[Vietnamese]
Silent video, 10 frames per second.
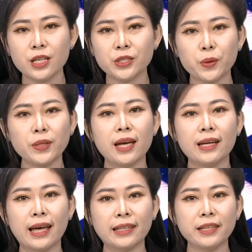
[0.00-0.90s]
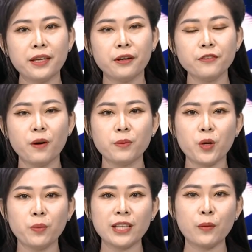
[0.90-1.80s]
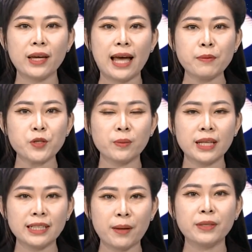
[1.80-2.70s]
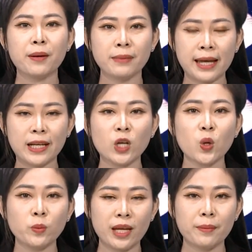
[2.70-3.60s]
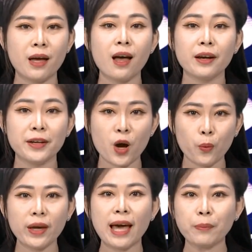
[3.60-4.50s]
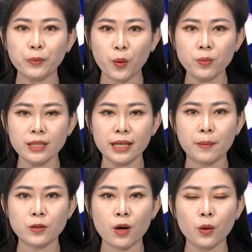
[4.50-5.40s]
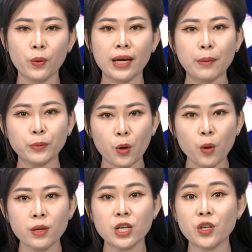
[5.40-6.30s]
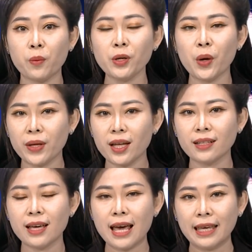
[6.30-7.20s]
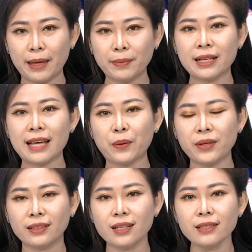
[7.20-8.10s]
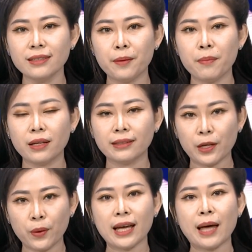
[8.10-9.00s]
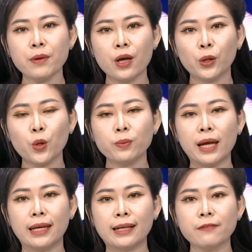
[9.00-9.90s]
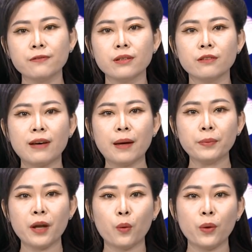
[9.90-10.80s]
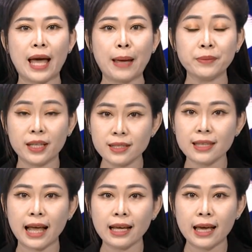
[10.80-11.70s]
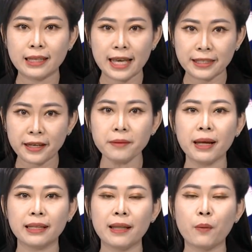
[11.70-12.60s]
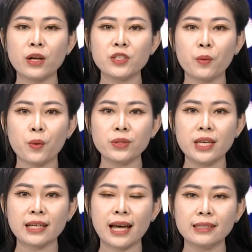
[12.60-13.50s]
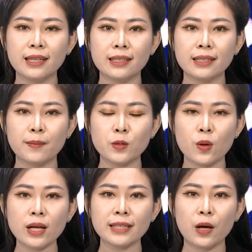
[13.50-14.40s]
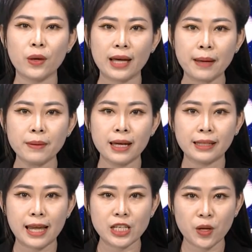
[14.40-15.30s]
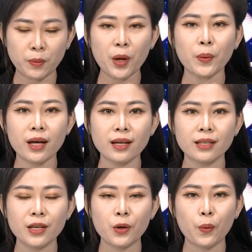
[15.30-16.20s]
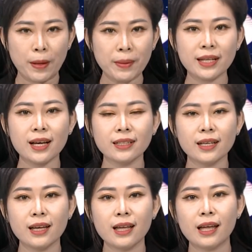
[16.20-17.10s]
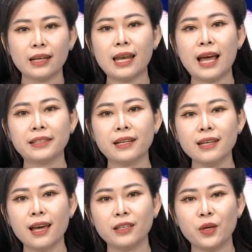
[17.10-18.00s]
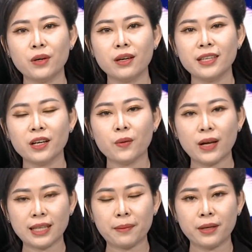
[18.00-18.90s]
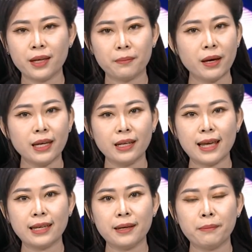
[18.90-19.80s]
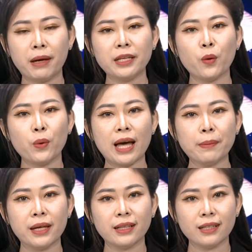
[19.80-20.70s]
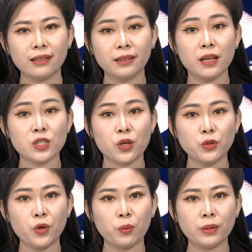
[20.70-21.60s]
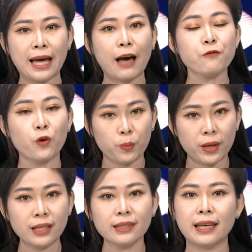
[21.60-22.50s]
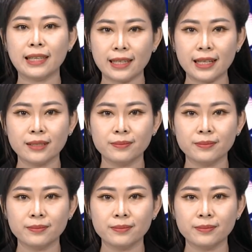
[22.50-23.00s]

Chủ đề Ngày Thế giới phòng chống tăng huyết áp trong tháng 5 năm nay có thông điệp đo huyết áp đúng, kiểm soát huyết áp tốt, sống lâu hơn, nhằm nâng cao nhận thức về bệnh tăng huyết áp, thúc đẩy các phương pháp đo huyết áp chính xác và nhấn mạnh tầm quan trọng của việc cải thiện kiểm soát tăng huyết áp để sống lâu hơn, khỏe mạnh hơn. Đây là vấn đề nhiều người dân quan tâm bởi hiện nay máy đo huyết áp điện tử được sử dụng khá phổ biến tại gia đình.